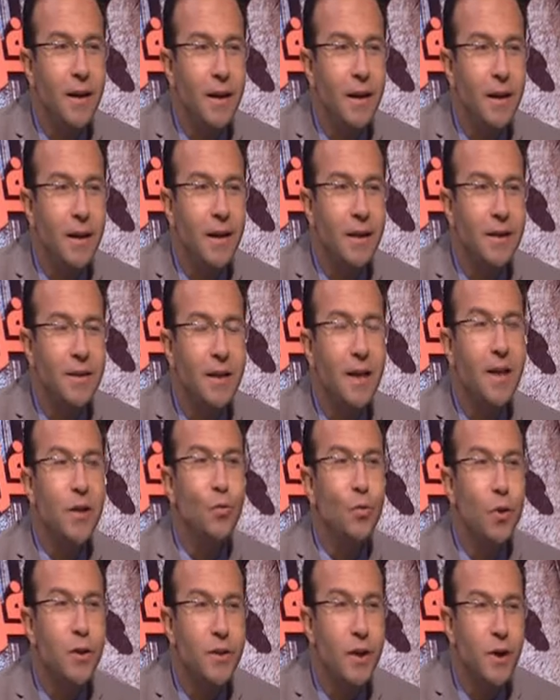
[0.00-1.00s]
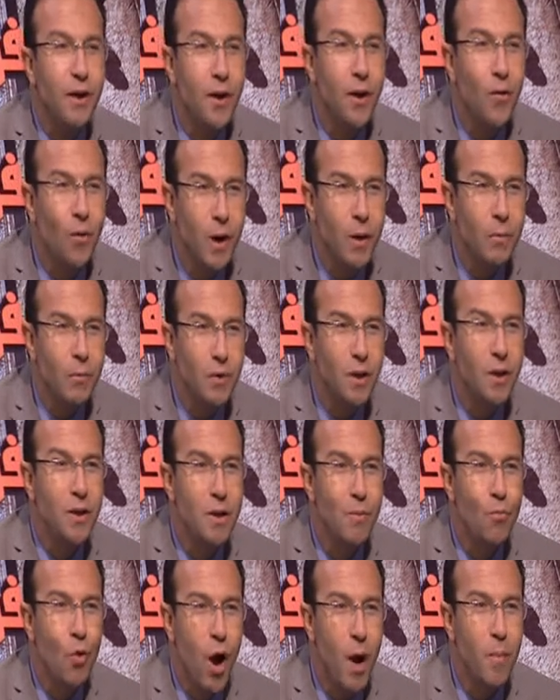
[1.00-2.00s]
آه، سيدنا صلى الله عليه وسلم
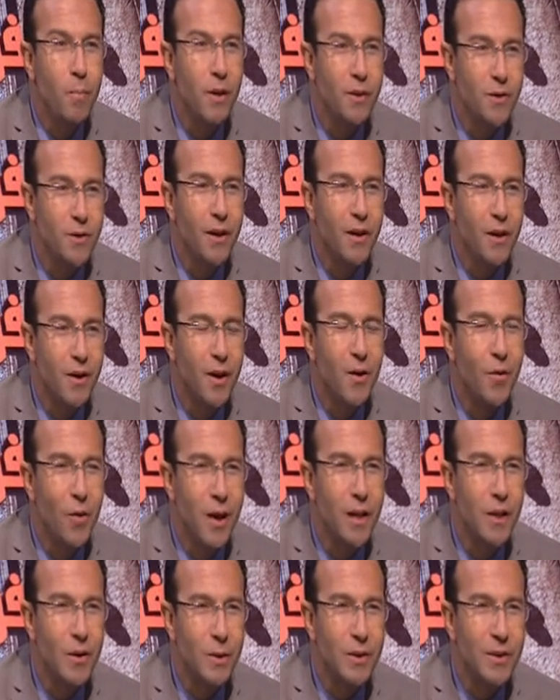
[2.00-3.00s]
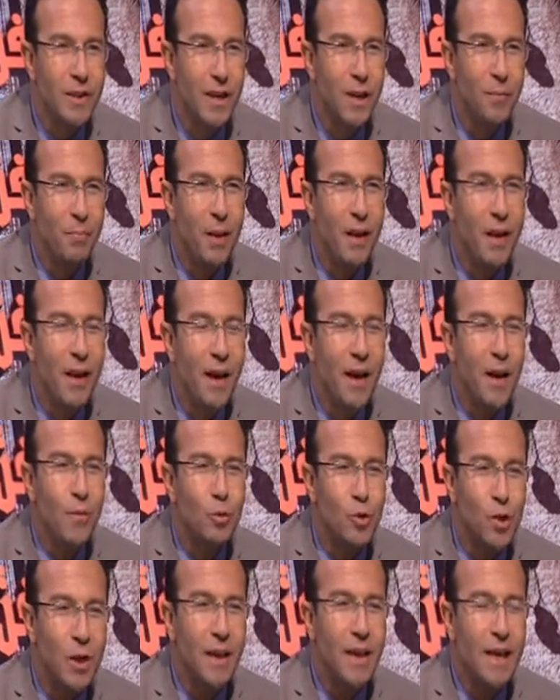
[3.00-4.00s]
سيدنا محمد صلى الله عليه وسلم
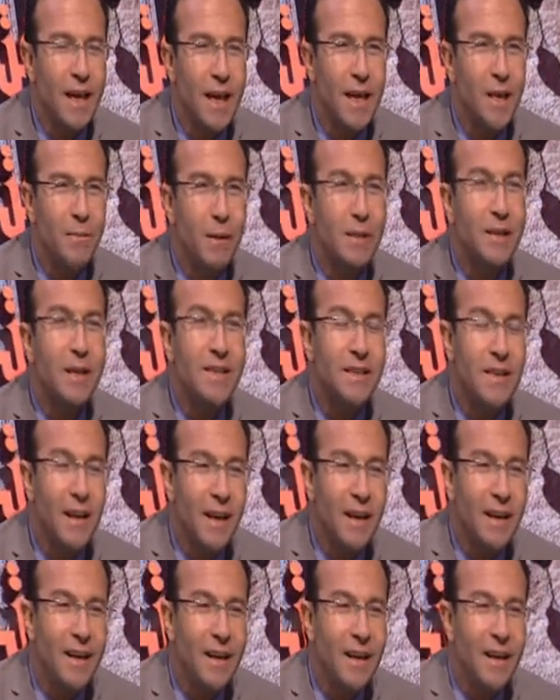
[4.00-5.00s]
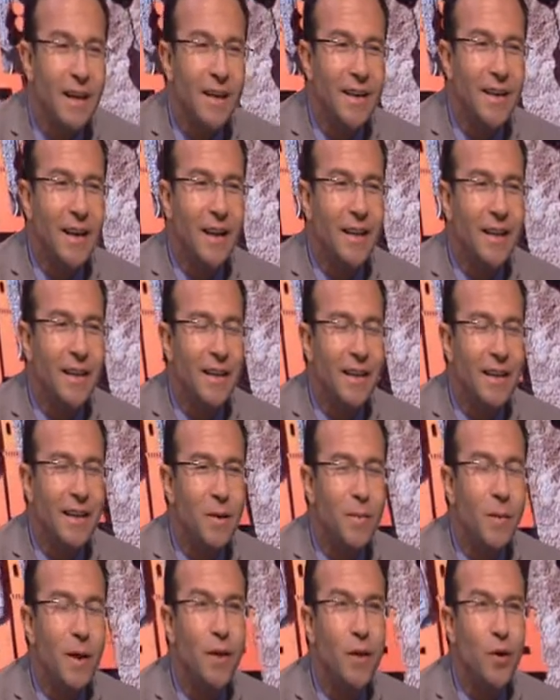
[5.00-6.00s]
المشاهدة الكريمة تسأل يعني
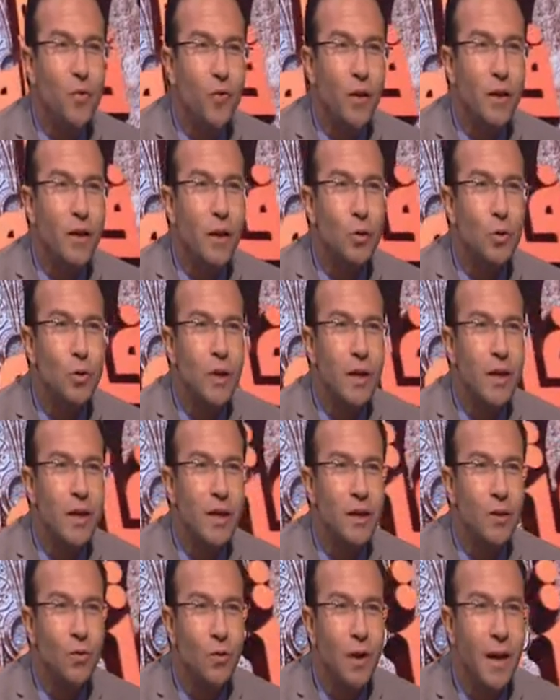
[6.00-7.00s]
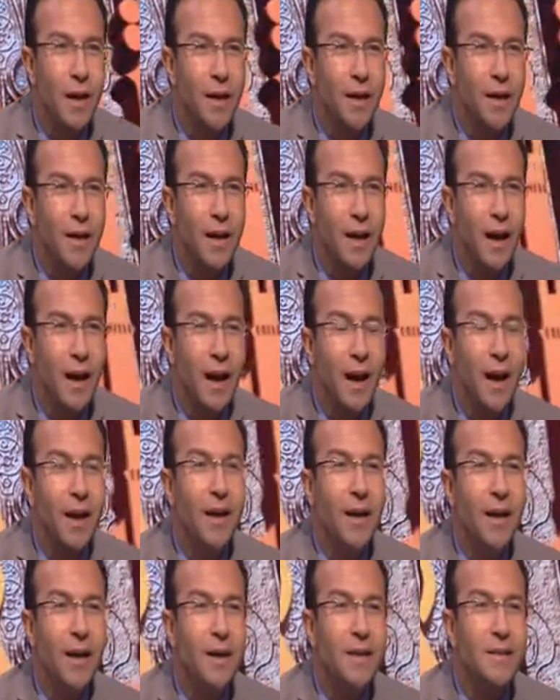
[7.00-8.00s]
لماذا يفضل سيدنا
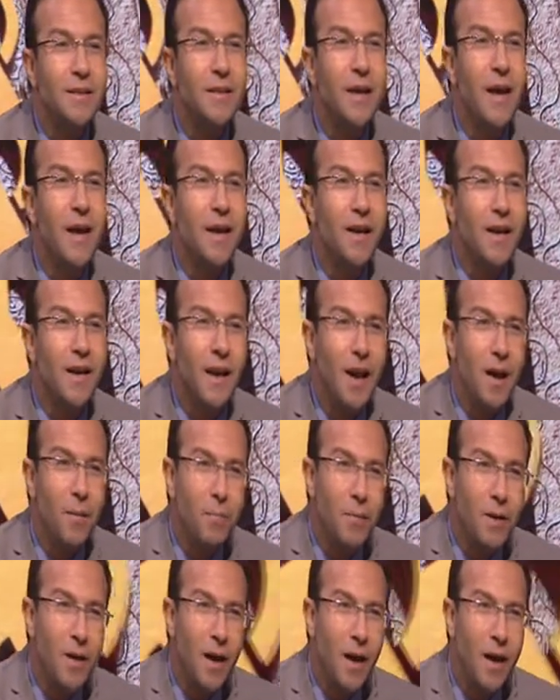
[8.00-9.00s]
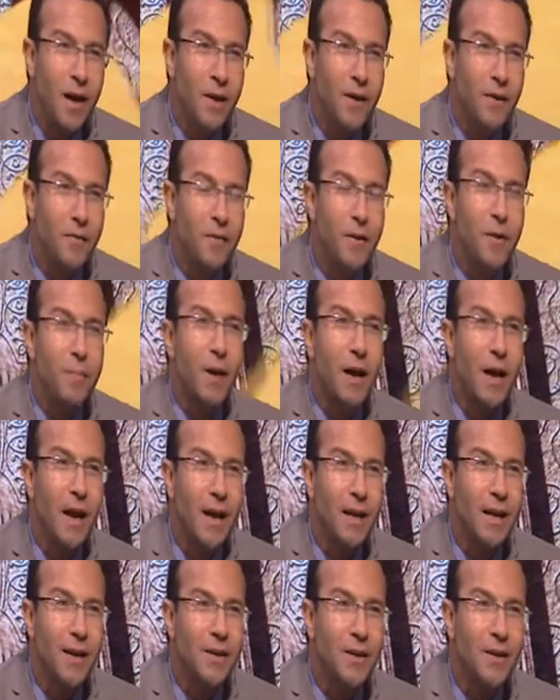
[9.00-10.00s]
على سائر الأنبياء في
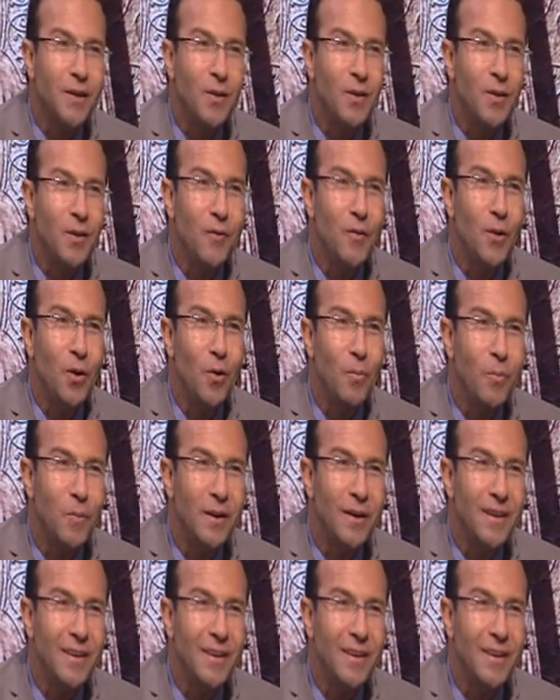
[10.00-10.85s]
المكانة لأنه هو اللي قال